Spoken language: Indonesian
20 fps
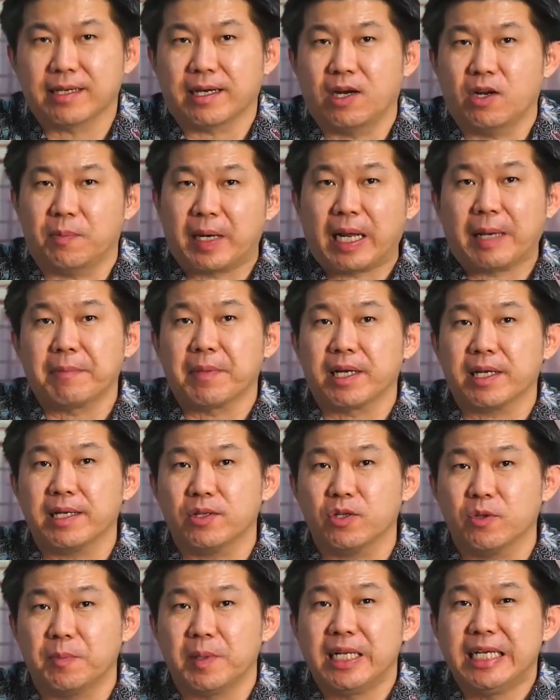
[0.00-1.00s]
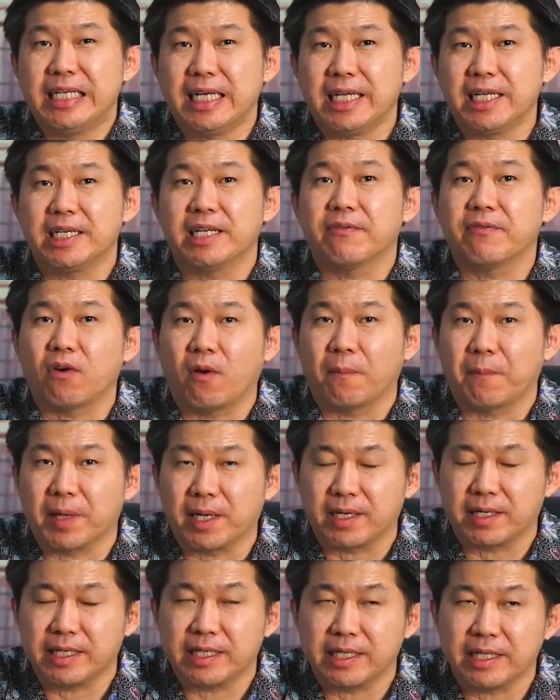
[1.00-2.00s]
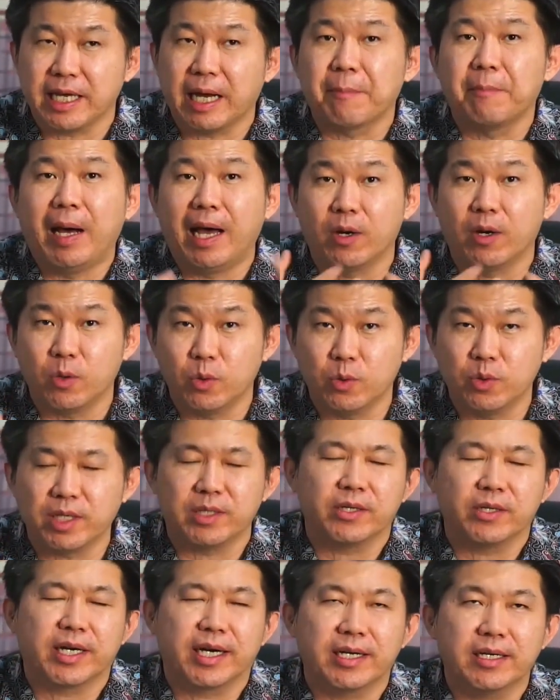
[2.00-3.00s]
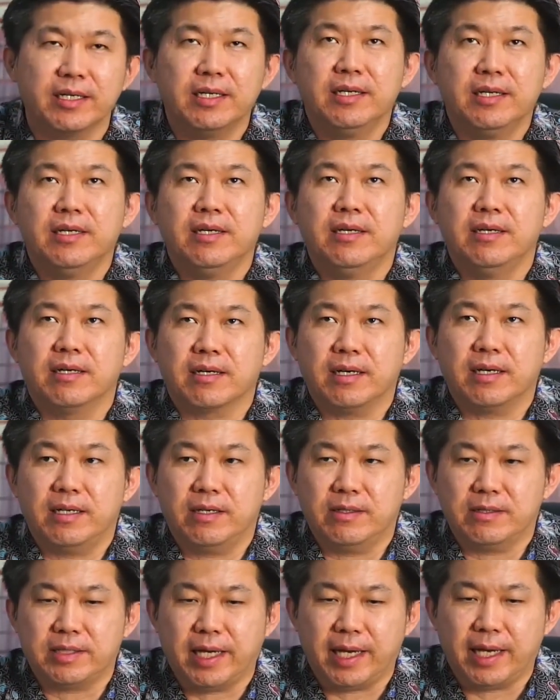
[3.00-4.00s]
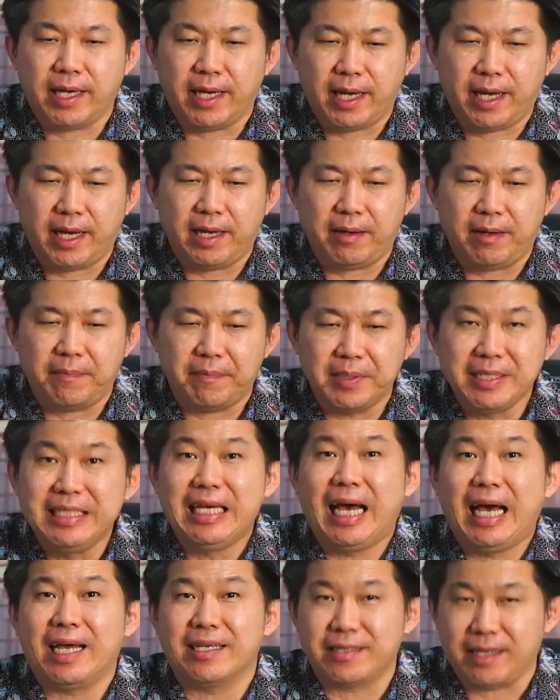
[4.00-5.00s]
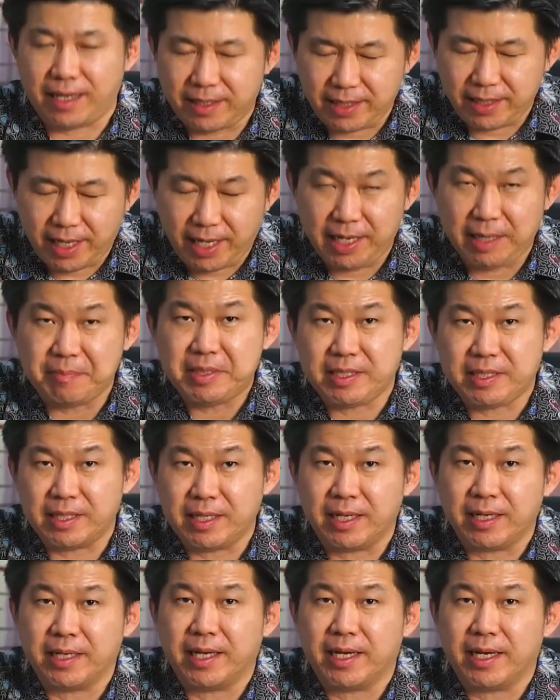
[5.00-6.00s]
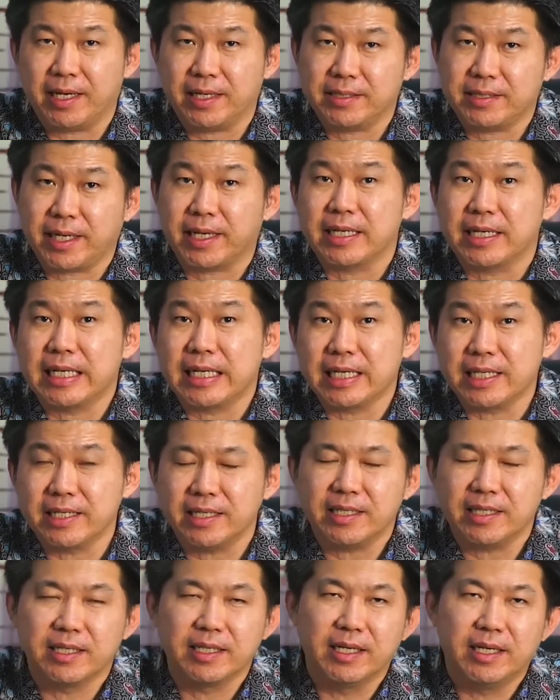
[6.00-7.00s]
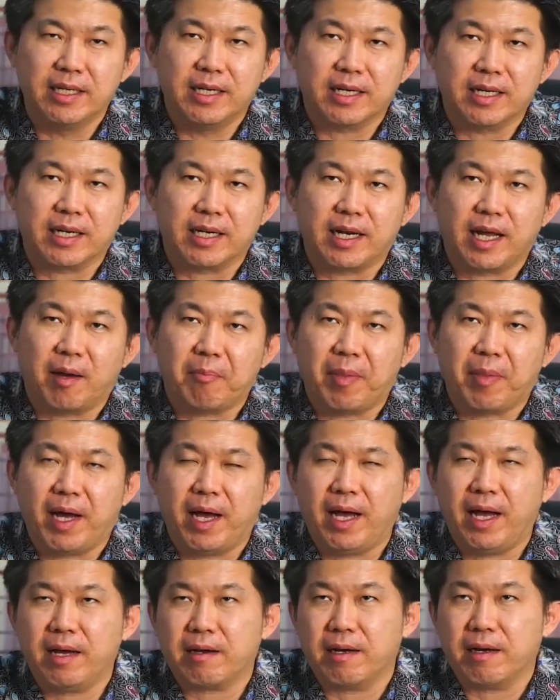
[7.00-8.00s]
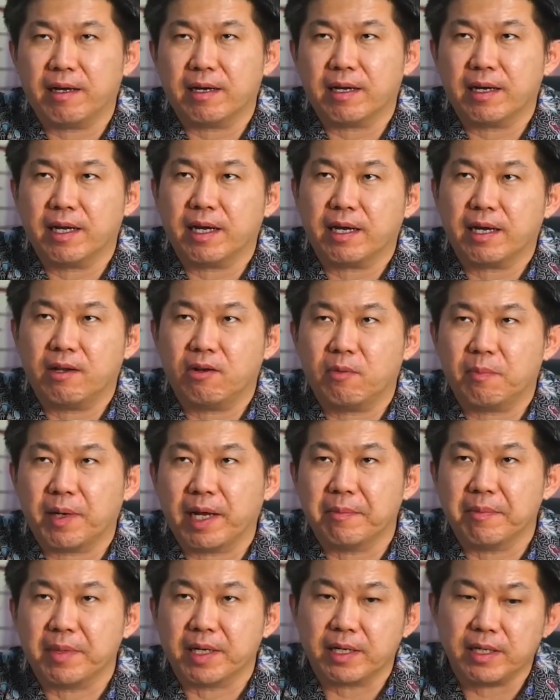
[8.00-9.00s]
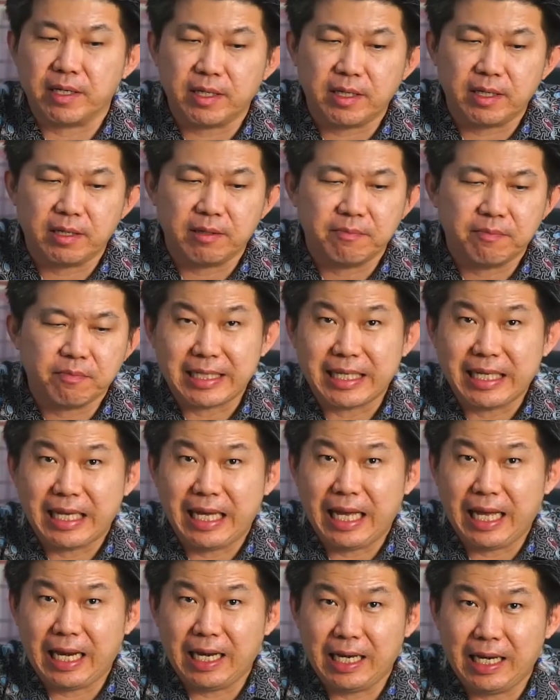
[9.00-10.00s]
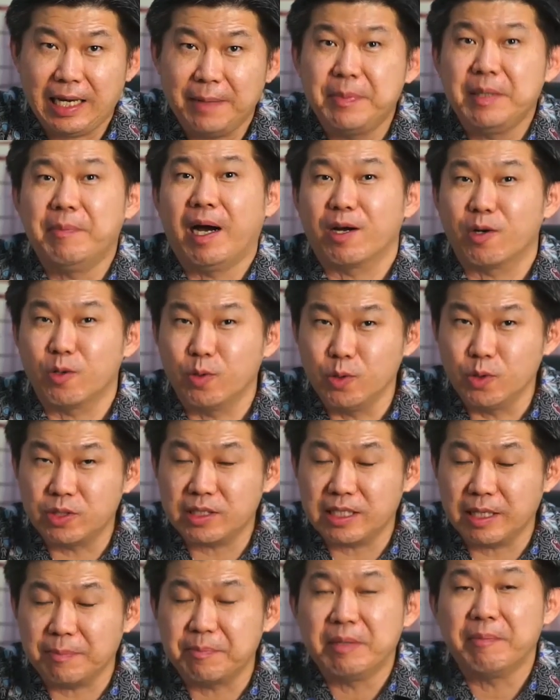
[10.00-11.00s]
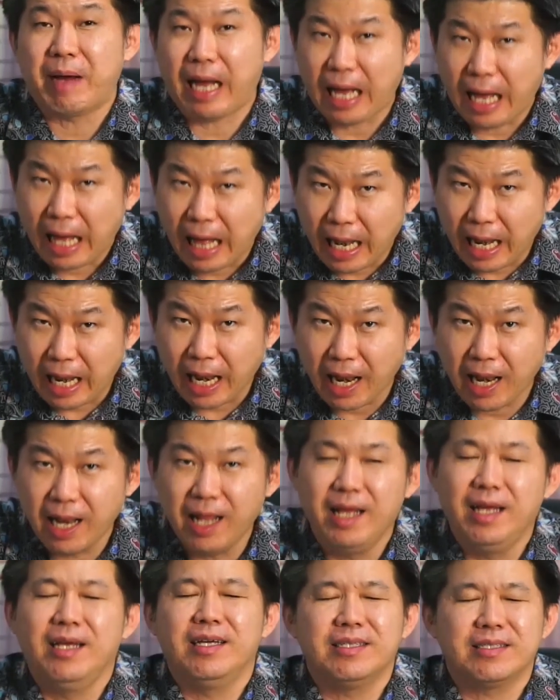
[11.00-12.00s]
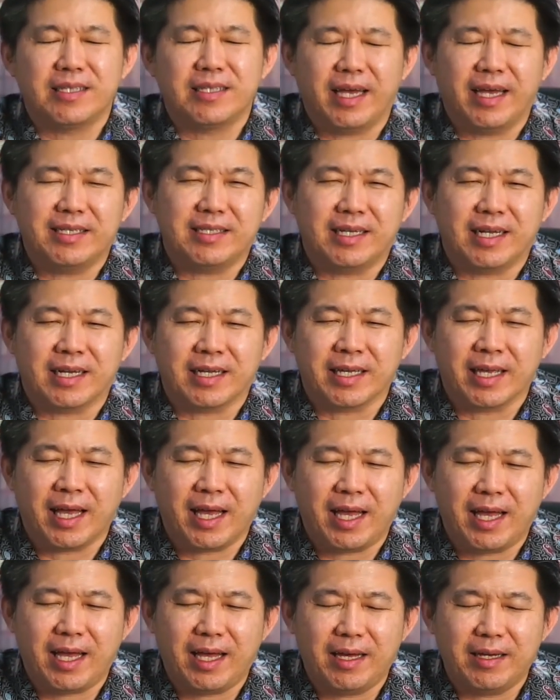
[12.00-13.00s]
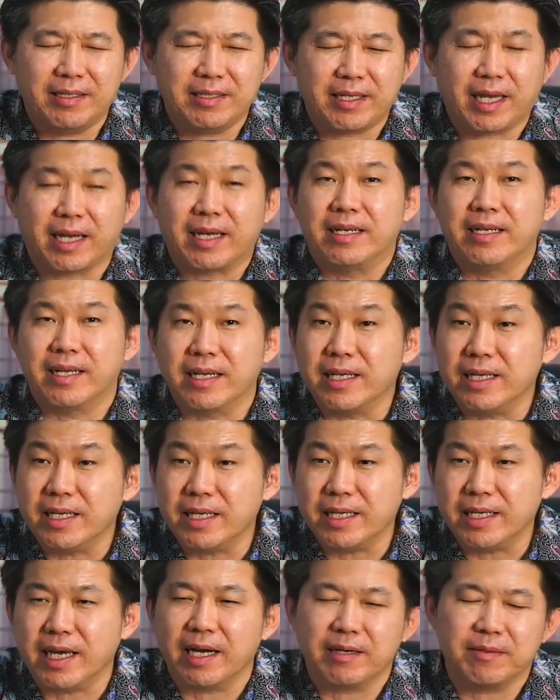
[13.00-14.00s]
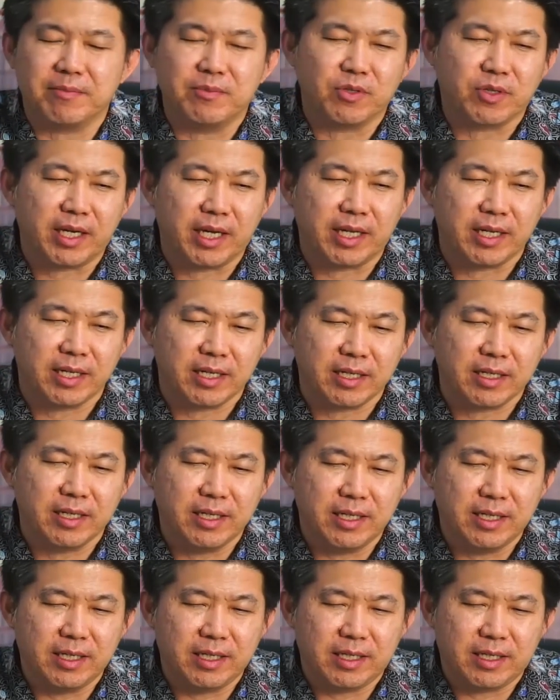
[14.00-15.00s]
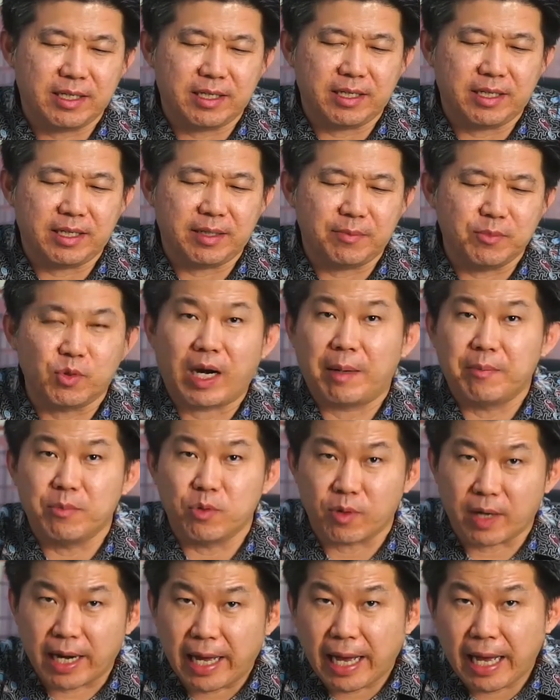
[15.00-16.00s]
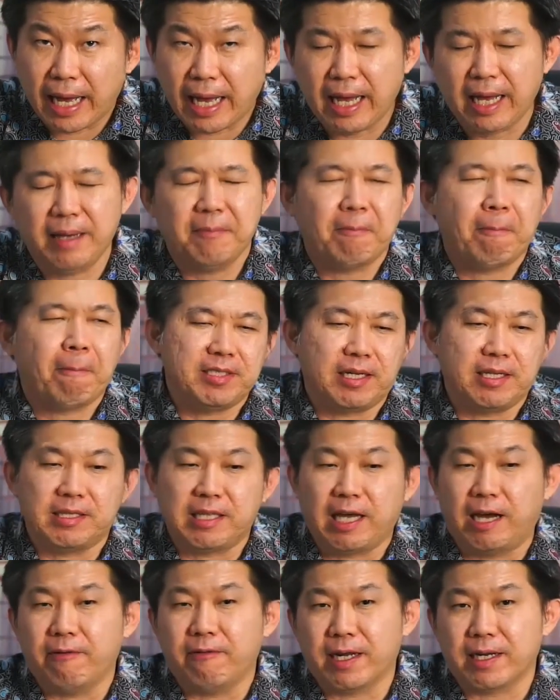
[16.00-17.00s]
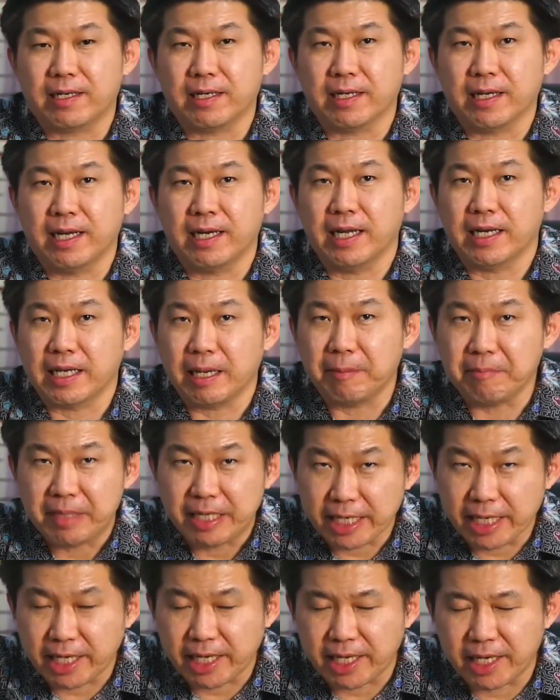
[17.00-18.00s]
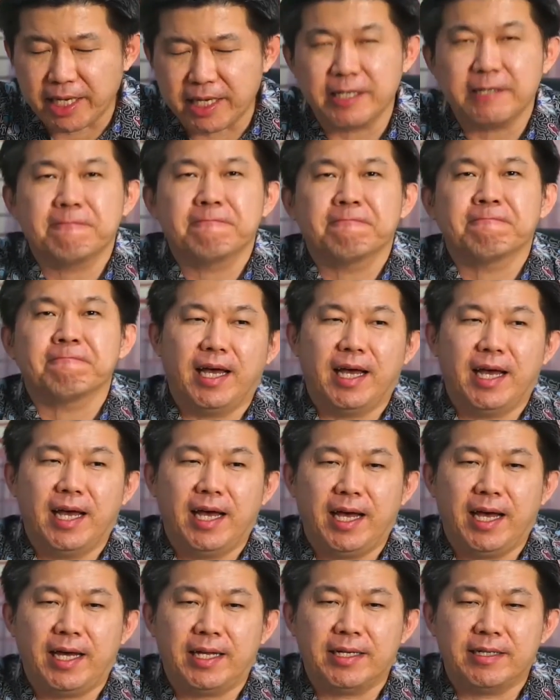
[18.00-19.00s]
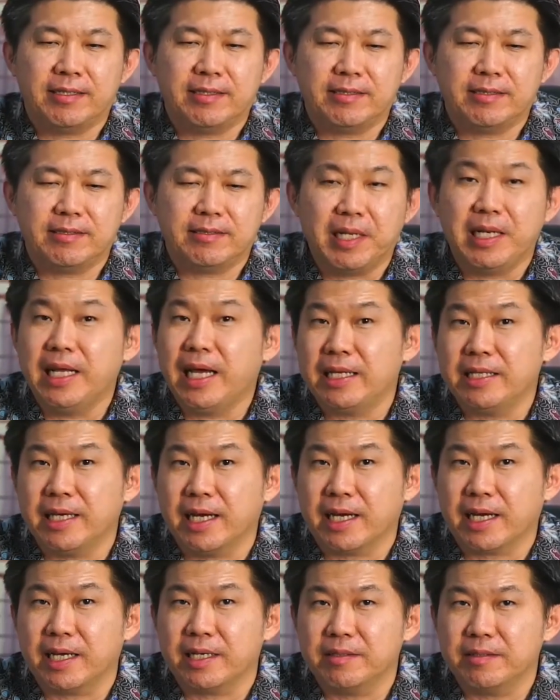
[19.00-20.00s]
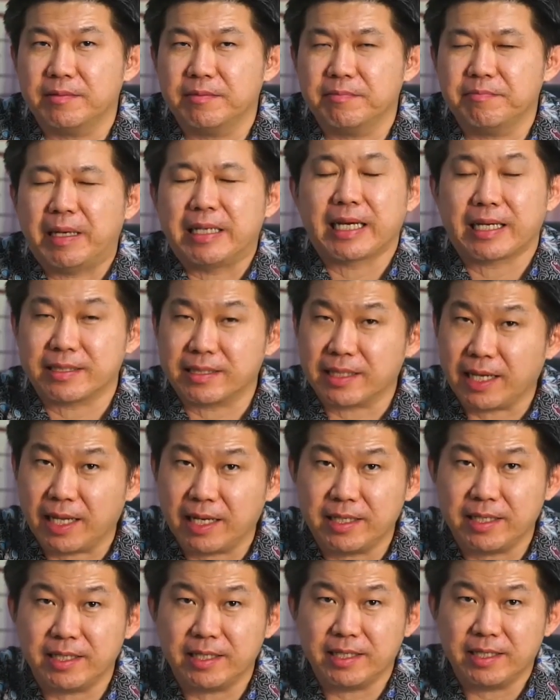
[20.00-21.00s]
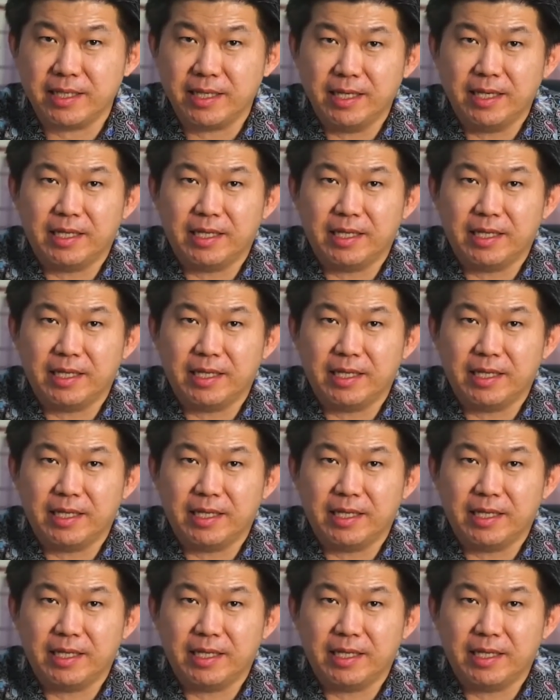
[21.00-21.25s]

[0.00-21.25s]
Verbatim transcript: Kalau primary itu beli dari developer dari yang baru gitu kan. Kalau saya biasanya lebih senang yang secondary. Kenapa? Karena kalau primary biasanya lebih bagus, lebih mahal. Saya senangnya secondary yang mungkin eh, murah-murah, bisa ditawar dengan harga miring, dan pilihannya kan banyak sekali.